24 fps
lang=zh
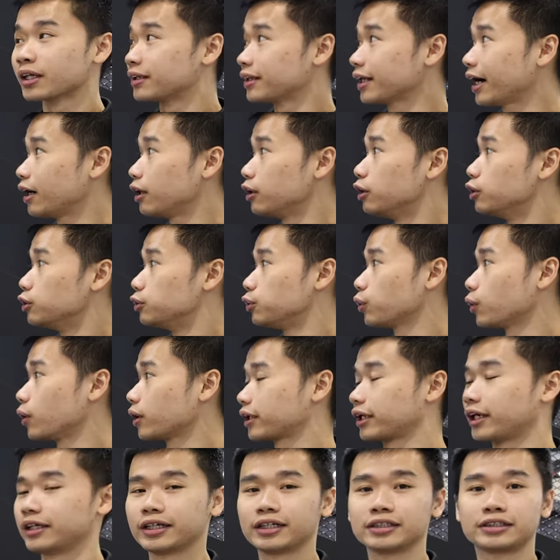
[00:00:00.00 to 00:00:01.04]
那如果
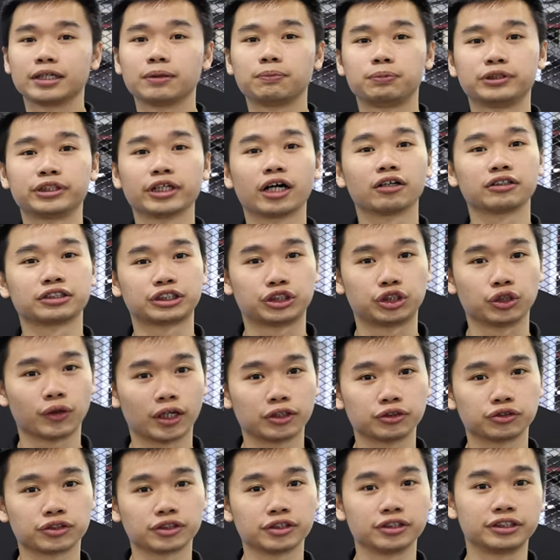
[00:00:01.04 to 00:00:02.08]
给那些比较喜
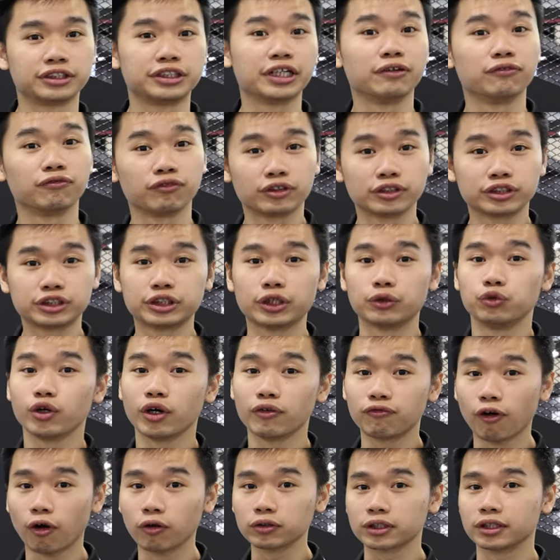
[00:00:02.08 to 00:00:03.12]
欢就是简简约
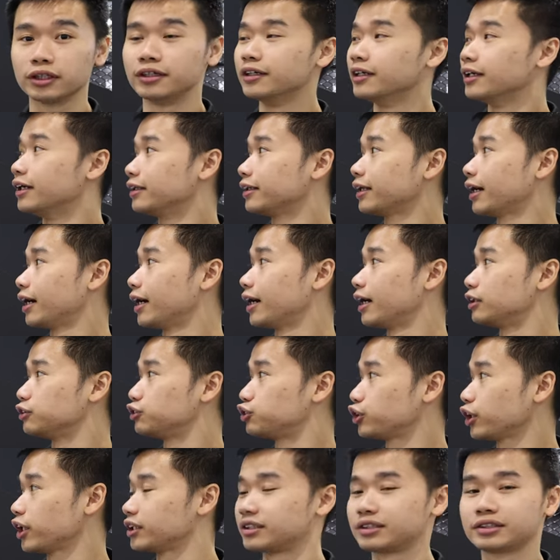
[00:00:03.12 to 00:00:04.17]
风的，那
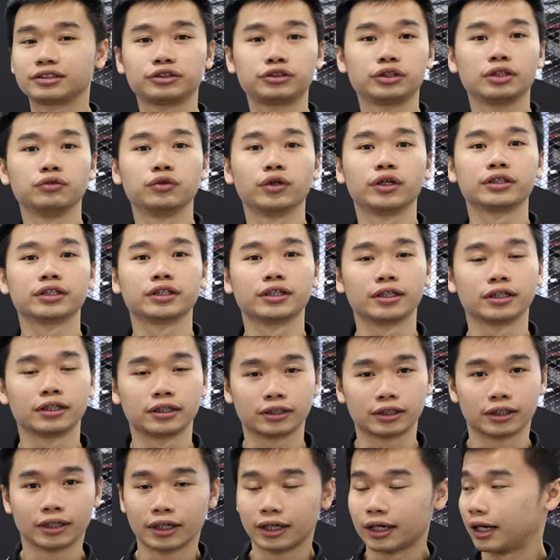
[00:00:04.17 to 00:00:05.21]
Jazz 简约
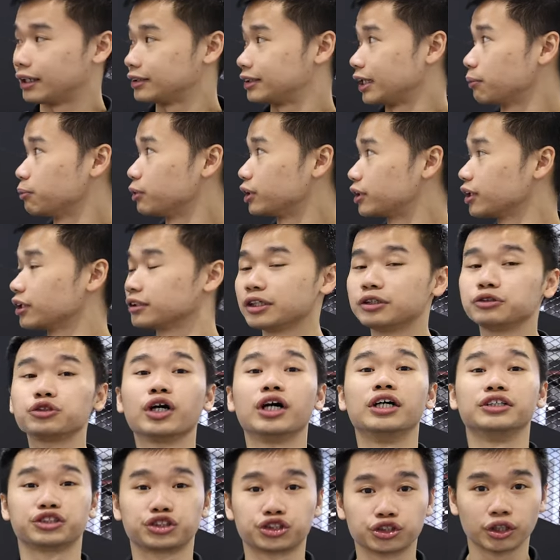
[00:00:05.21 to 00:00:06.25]
的啊产品特色就
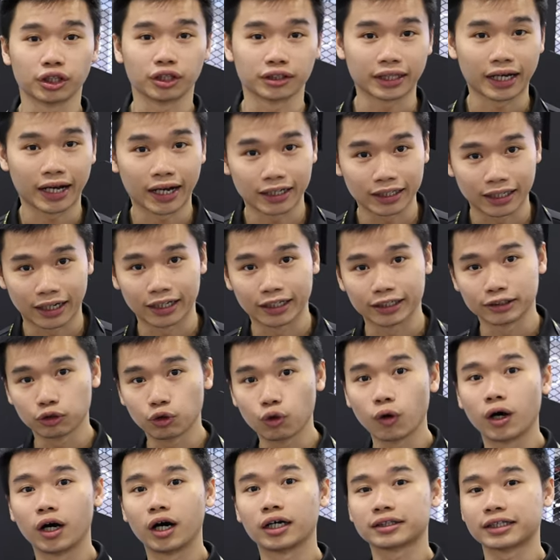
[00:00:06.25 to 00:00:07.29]
很适合它来
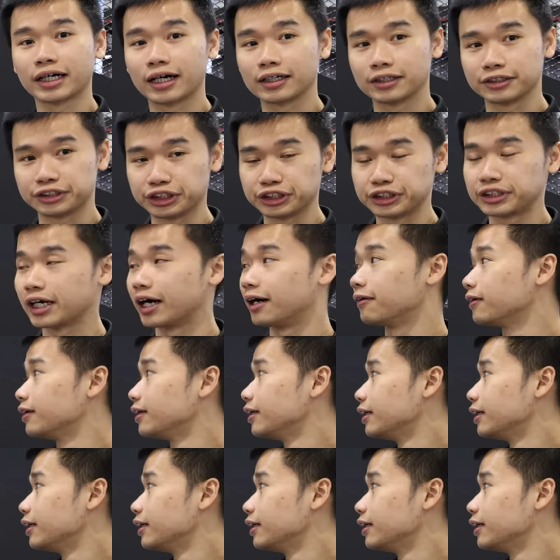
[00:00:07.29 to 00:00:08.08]
过当耳机架。